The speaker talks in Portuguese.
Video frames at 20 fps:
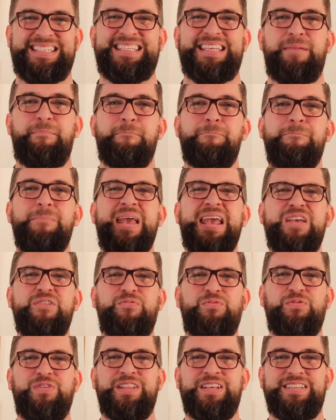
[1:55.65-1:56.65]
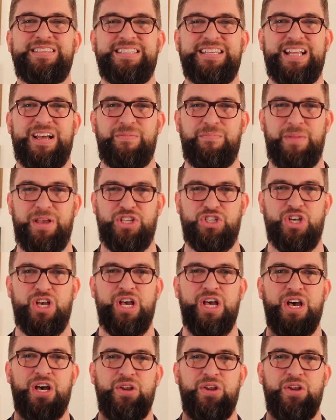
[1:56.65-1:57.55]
semeie financeiramente